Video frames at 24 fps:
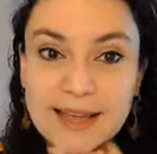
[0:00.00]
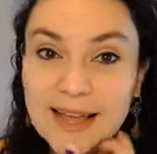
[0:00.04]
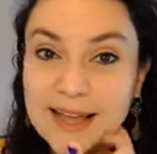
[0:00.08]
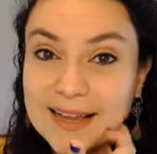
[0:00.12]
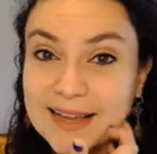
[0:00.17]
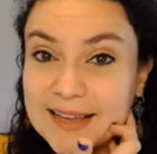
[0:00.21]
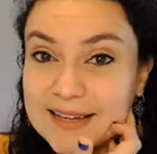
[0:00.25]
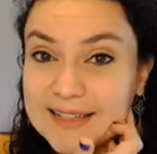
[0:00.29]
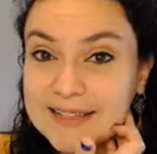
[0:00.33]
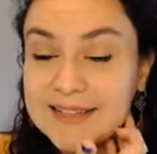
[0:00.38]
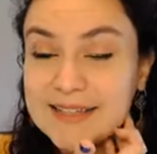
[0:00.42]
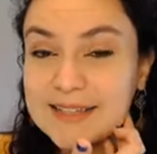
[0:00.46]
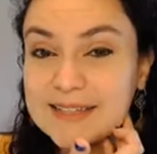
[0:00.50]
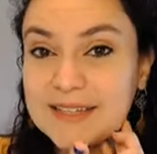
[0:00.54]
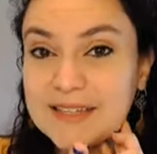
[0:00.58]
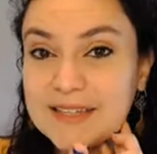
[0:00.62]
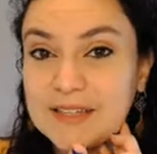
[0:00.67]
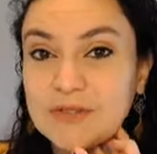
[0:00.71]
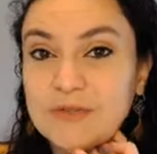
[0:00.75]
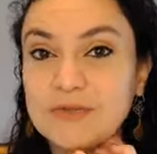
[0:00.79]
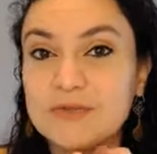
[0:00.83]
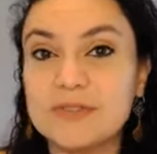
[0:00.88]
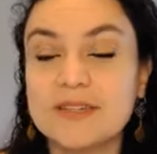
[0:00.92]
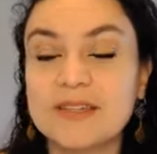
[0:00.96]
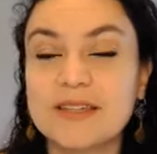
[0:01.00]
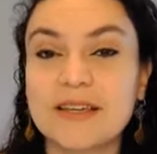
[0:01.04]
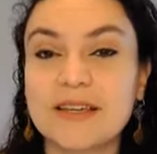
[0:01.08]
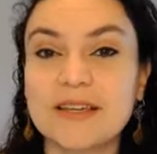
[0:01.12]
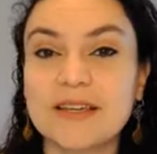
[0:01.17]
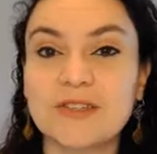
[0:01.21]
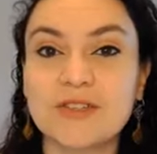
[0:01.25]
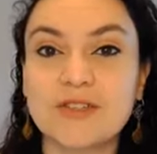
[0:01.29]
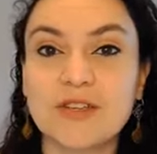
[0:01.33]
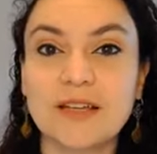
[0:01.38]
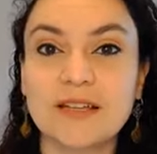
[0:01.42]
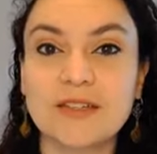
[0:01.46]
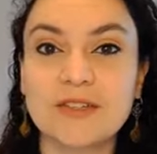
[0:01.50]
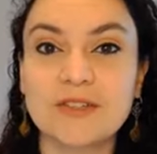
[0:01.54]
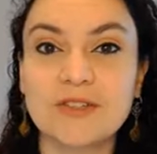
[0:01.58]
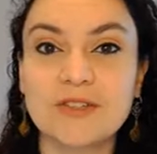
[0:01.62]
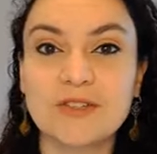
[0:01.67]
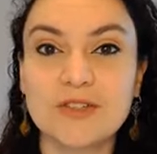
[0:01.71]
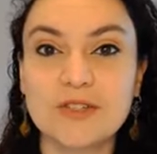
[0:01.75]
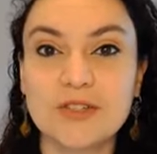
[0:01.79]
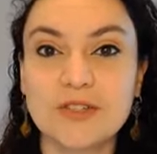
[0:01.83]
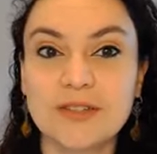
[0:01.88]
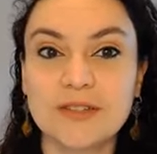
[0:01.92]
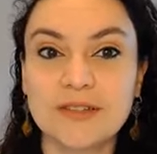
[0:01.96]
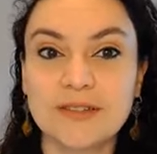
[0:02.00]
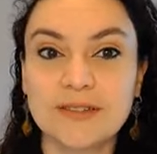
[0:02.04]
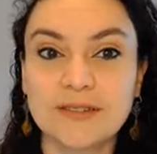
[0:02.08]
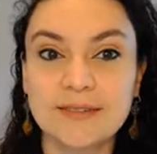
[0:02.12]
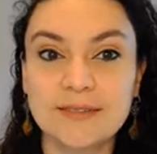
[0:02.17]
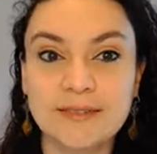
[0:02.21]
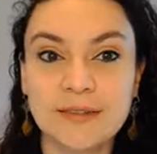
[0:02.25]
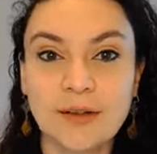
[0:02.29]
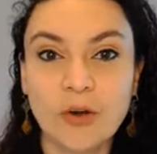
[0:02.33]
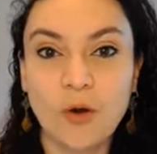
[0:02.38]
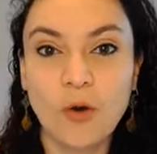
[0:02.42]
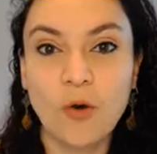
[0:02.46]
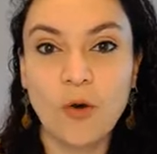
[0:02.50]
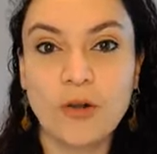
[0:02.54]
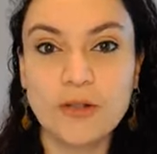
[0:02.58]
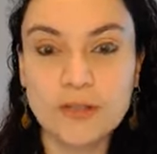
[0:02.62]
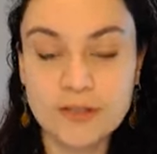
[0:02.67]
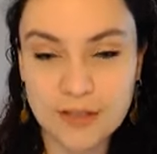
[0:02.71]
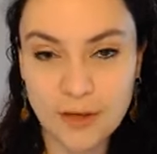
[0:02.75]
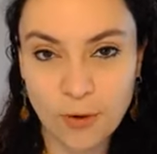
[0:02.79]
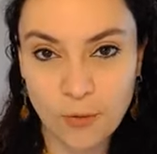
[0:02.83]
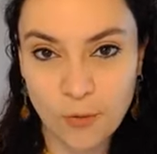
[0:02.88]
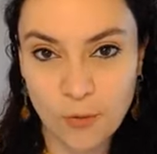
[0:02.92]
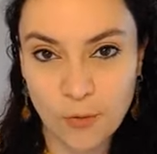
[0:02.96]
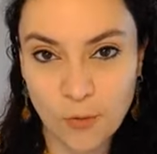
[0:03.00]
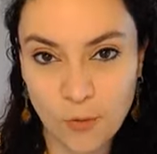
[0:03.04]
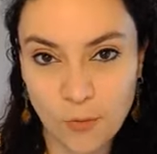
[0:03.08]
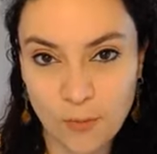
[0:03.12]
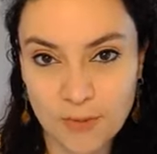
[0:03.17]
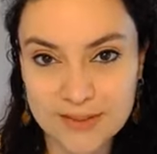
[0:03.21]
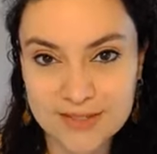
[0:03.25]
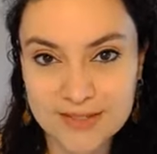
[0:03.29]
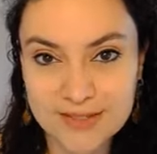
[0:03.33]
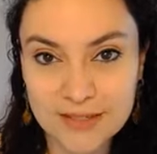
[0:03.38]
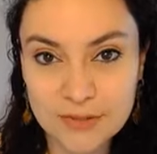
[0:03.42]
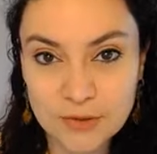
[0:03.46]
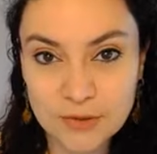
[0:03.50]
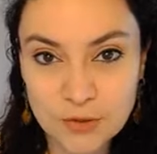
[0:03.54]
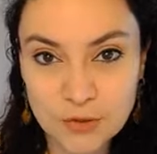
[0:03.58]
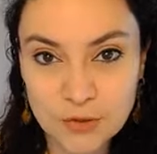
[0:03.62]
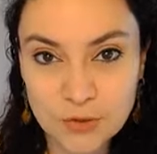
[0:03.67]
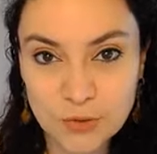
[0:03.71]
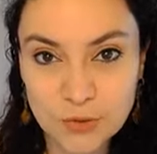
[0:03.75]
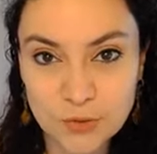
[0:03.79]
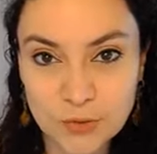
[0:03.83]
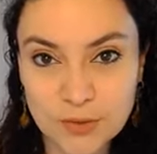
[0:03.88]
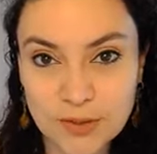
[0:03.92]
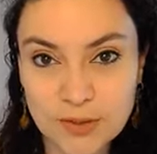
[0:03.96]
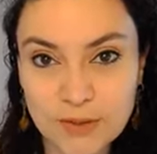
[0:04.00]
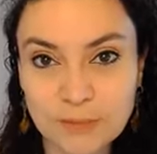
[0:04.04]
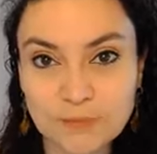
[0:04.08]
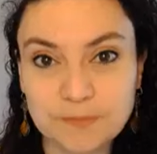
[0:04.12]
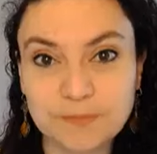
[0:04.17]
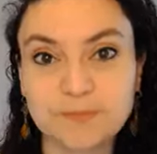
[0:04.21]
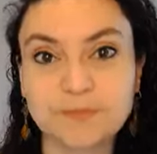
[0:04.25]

Aqueles desejos que a gente encontra alguma censura